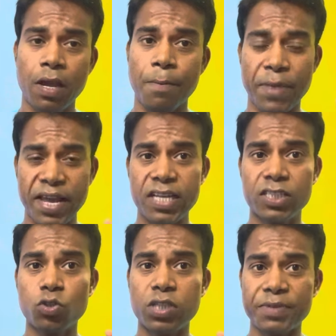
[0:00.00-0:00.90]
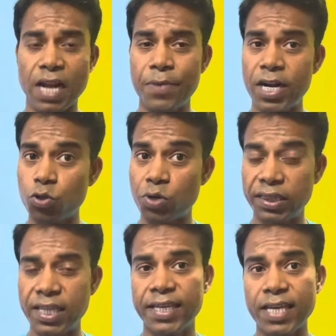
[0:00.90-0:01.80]
मेरे जो सब्सक्राइबर ने जो
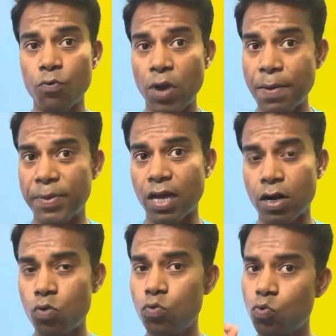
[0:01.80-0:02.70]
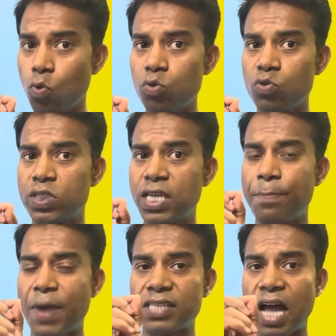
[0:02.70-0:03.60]
गलती किया वही मैं बता रहा हूं वो उसके
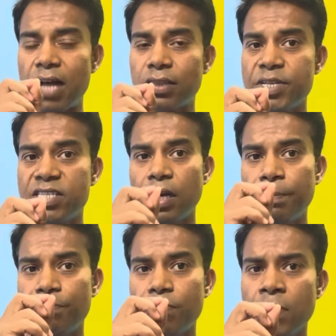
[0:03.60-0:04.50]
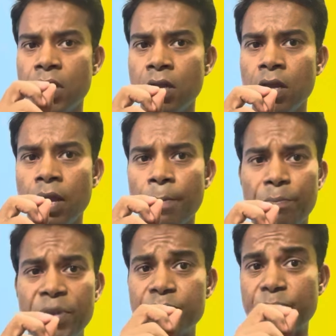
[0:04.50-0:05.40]
पास हाथ में सिर्फ
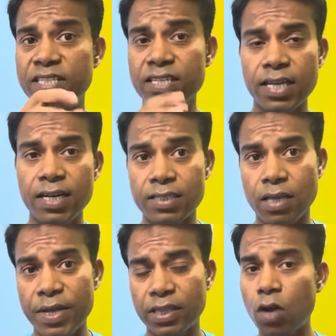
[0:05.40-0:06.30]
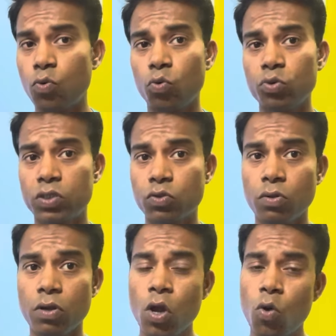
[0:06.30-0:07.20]
20-25 दिन का समय था उस
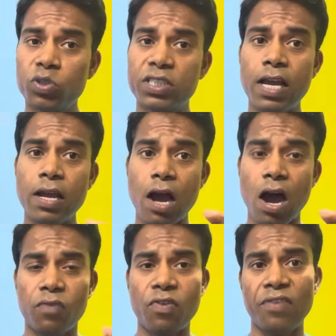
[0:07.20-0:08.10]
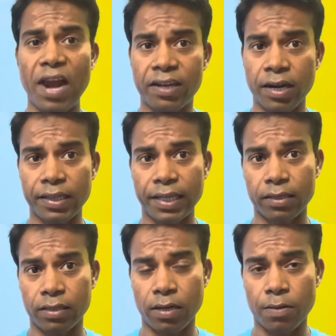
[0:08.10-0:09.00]
उसने अल्फा फ्लाई खरीद लिया
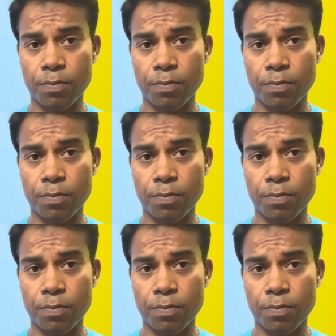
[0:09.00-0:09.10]
था